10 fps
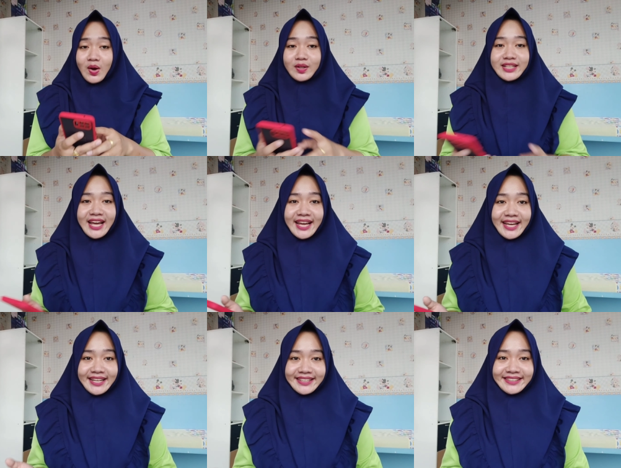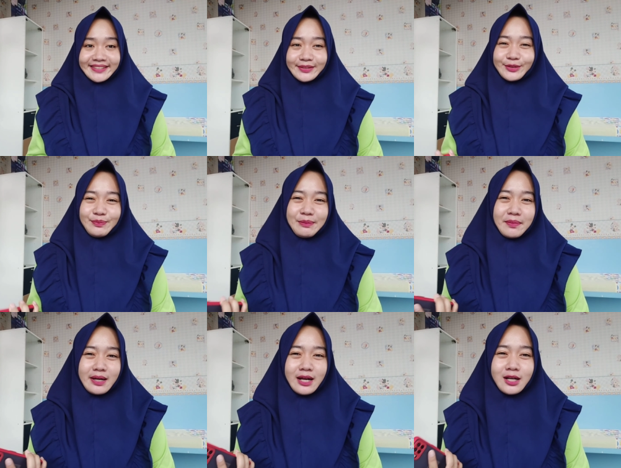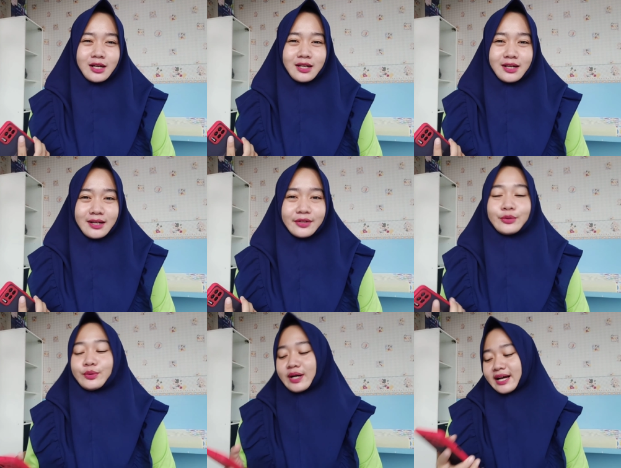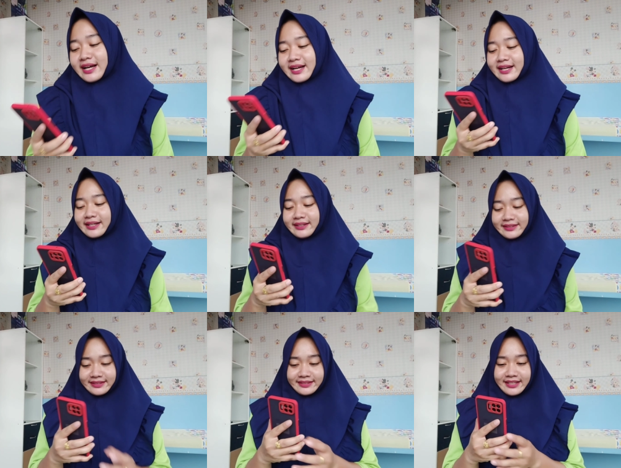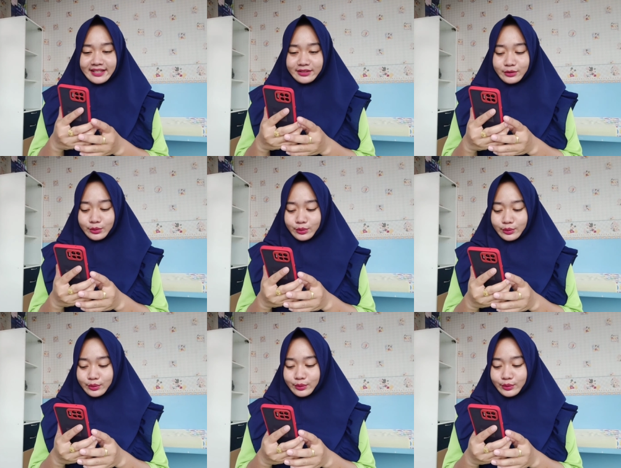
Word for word: Oke, okay, untuk pemenang kedua yaitu